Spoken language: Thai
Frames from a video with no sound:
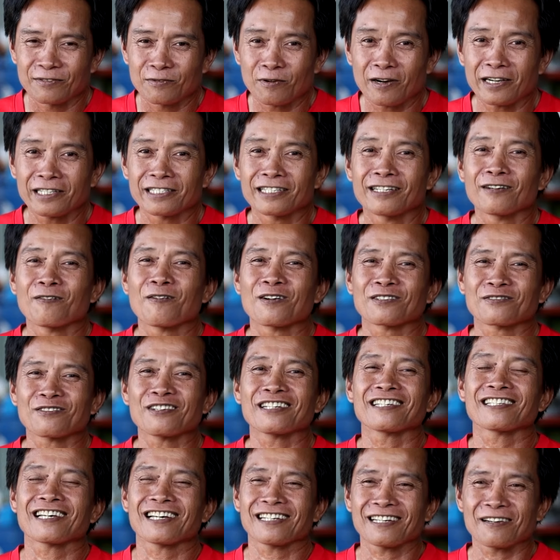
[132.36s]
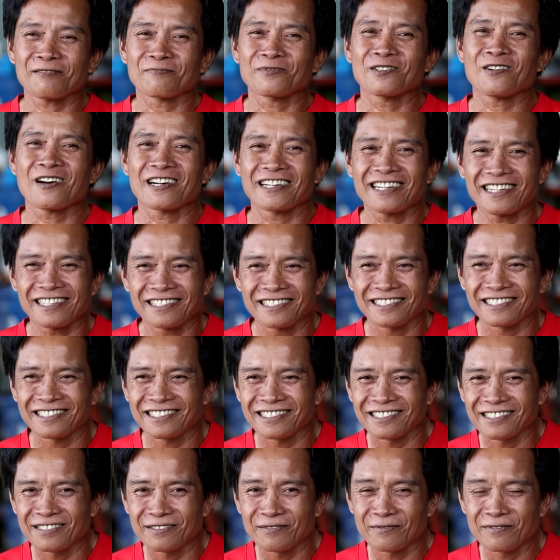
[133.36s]
จอยสีดอกสารทานได้พี่น้องเอ้ย
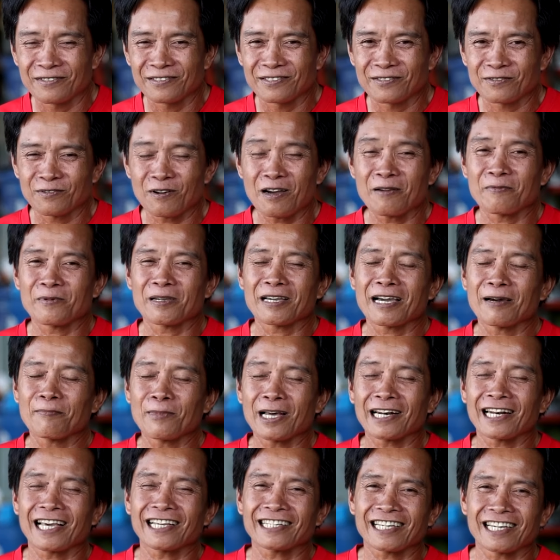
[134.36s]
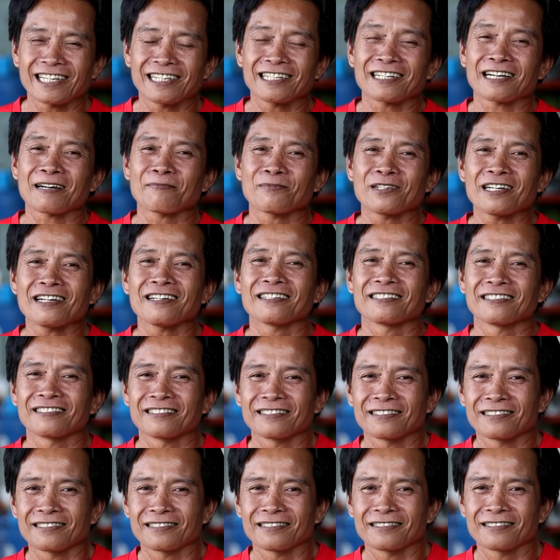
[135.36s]
ซอยเป็นกำลังแรงกจด้วยครับเด้อ
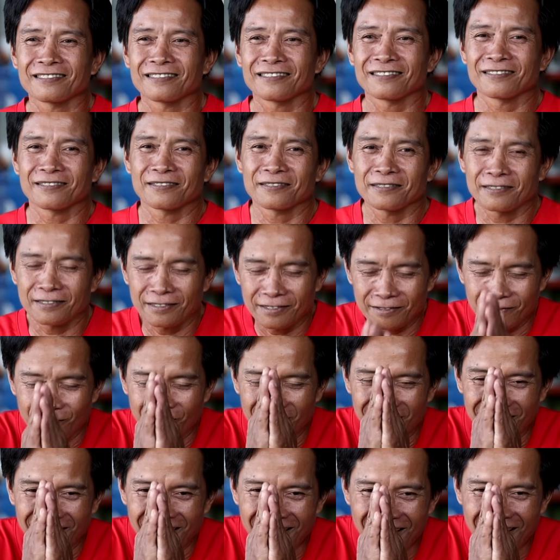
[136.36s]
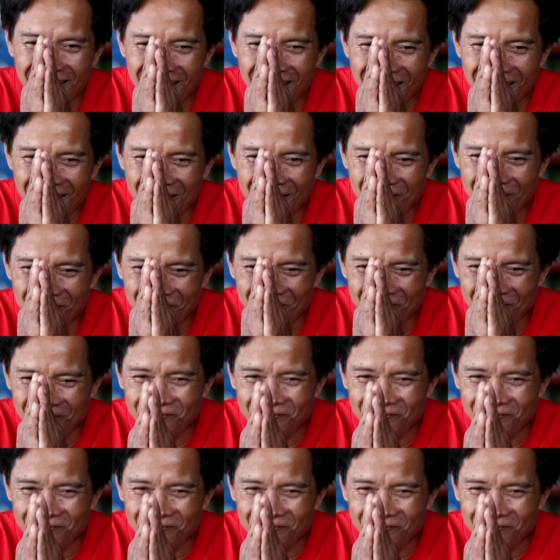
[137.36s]
สวัสดีครับ